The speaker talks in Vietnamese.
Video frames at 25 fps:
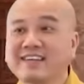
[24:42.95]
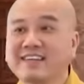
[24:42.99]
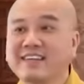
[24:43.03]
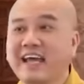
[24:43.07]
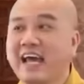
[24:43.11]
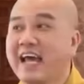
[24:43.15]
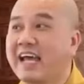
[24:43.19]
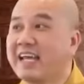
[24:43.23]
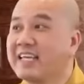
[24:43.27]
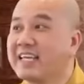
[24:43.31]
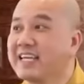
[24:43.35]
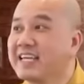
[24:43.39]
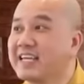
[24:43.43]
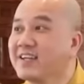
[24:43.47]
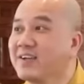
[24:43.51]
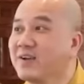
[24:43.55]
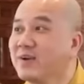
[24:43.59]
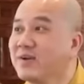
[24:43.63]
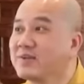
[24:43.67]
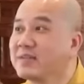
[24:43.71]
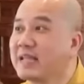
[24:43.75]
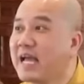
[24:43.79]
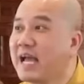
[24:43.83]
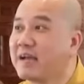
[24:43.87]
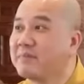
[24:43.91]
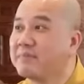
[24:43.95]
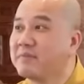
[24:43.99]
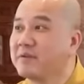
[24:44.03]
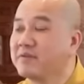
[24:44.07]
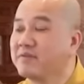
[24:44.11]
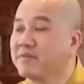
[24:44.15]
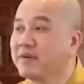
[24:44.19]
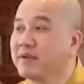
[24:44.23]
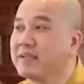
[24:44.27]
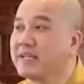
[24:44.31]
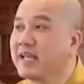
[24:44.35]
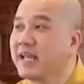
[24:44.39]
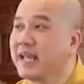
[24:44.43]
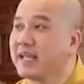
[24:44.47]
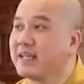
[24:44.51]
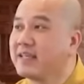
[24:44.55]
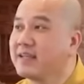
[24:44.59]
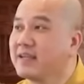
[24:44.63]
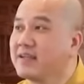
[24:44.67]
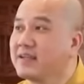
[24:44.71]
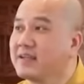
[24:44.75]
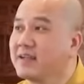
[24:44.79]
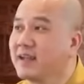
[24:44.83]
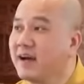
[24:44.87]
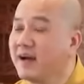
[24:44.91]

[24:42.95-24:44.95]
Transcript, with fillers: thay vì cái lỗ tai mình phải nghe những